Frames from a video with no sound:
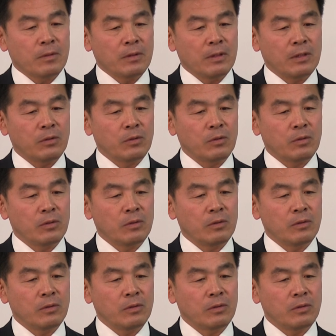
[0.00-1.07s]
特に
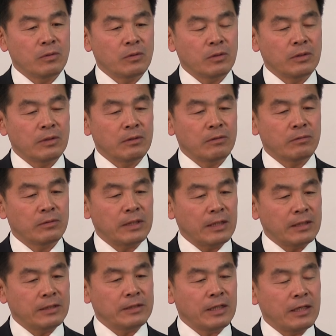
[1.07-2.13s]
2人
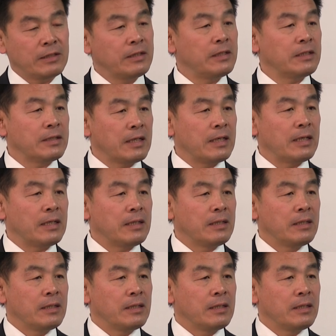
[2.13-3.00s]
3人が